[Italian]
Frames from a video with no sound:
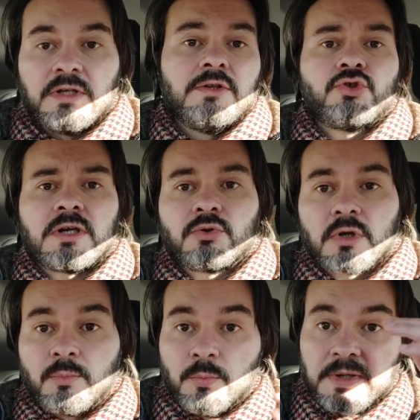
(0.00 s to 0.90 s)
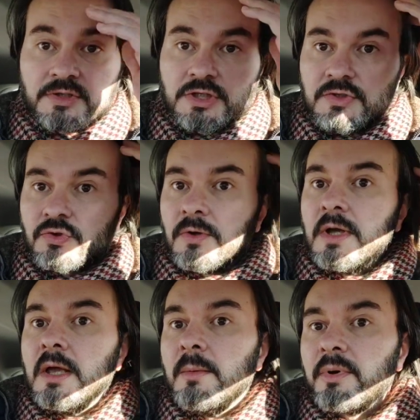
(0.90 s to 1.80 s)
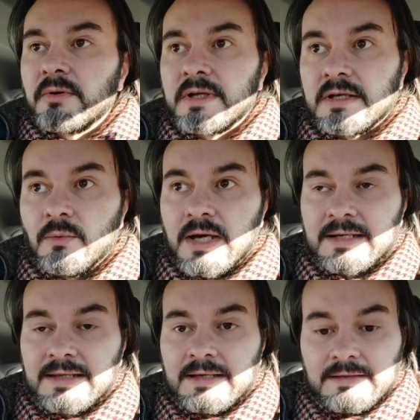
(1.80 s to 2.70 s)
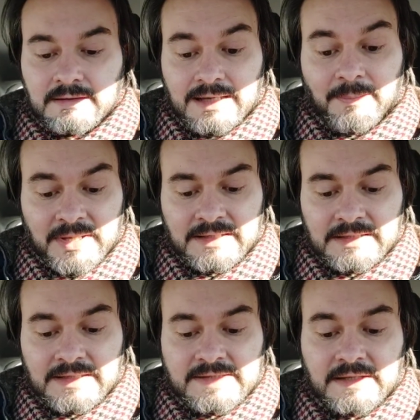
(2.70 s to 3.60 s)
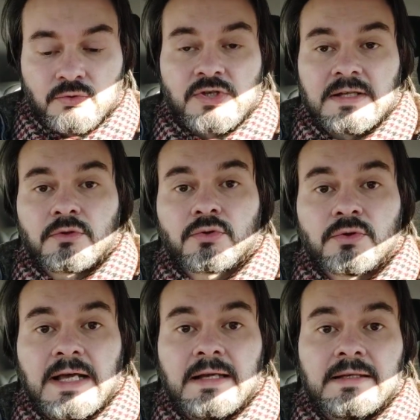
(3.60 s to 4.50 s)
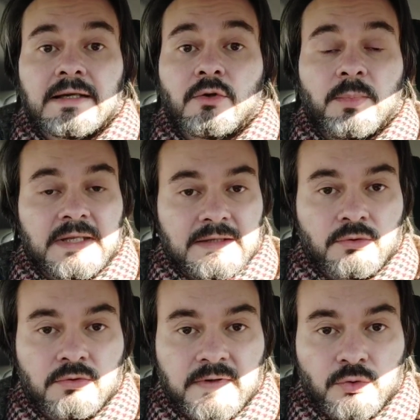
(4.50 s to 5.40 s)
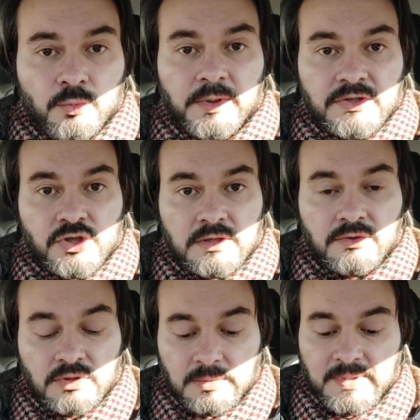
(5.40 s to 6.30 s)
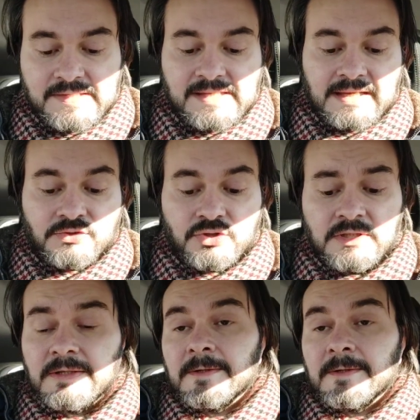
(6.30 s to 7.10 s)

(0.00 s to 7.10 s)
Il giocatore più preciso per quel che riguarda eh, la partita è stato Sandro Tonali che ha completato il 91% dei passaggi passaggi,